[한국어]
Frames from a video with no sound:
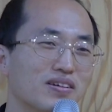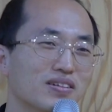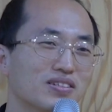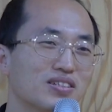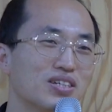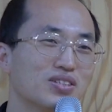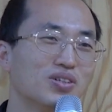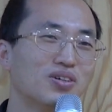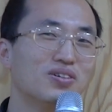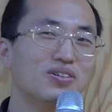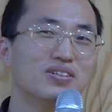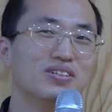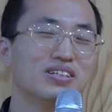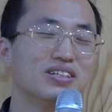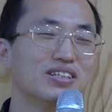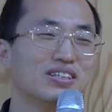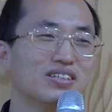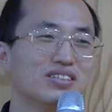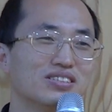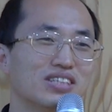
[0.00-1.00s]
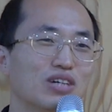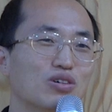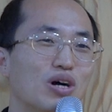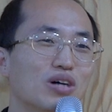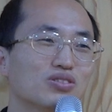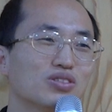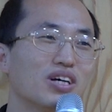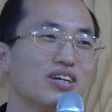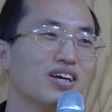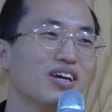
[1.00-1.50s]
그래서
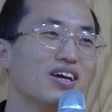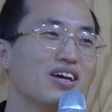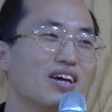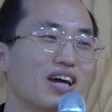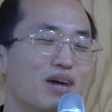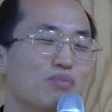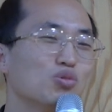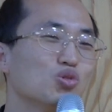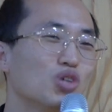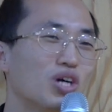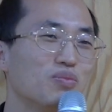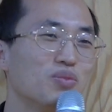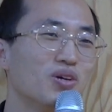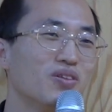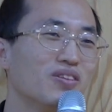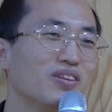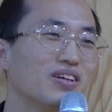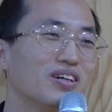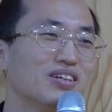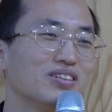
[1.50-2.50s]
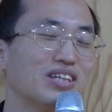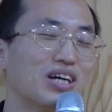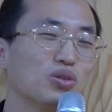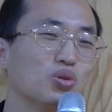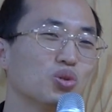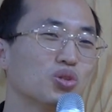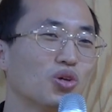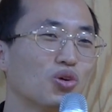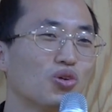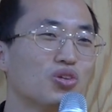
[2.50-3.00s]
자유한국당에 합류하면
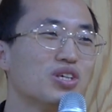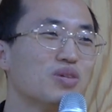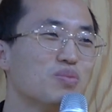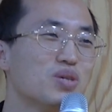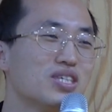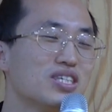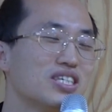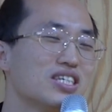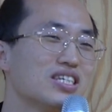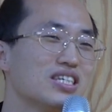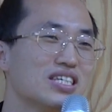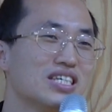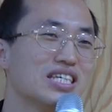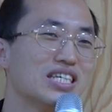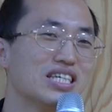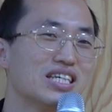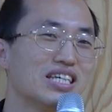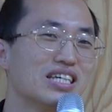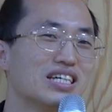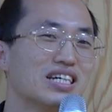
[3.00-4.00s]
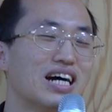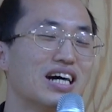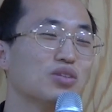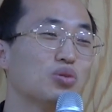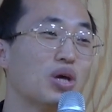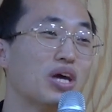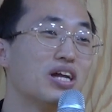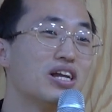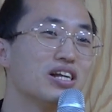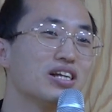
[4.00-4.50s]
나도 저런 이미지가
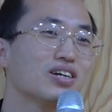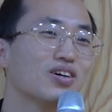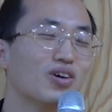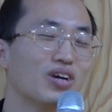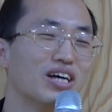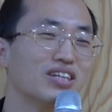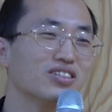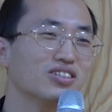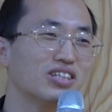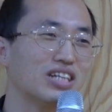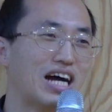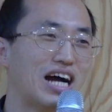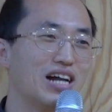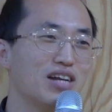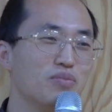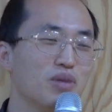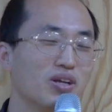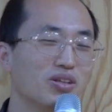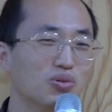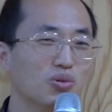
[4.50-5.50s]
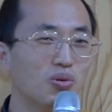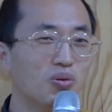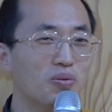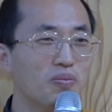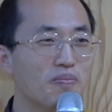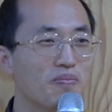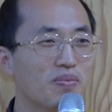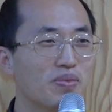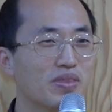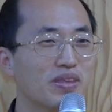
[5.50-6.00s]
될 거라는 걸
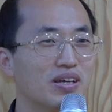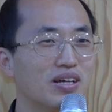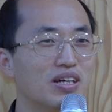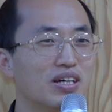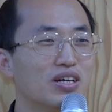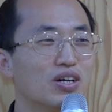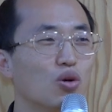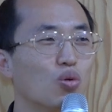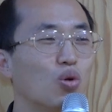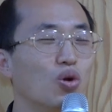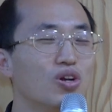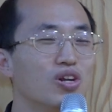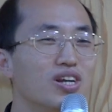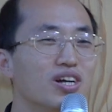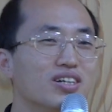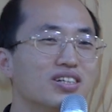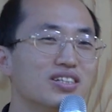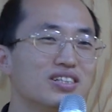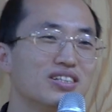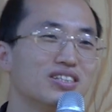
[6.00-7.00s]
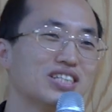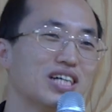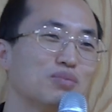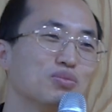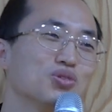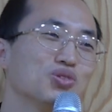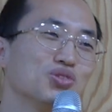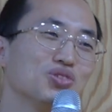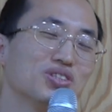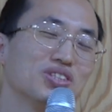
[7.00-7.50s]
알더라도 권력을
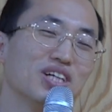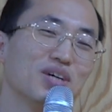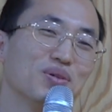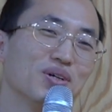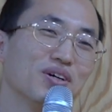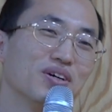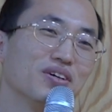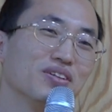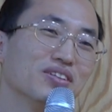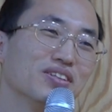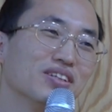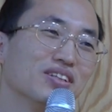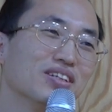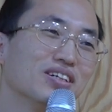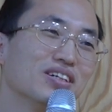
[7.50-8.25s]
잡을 수 있다면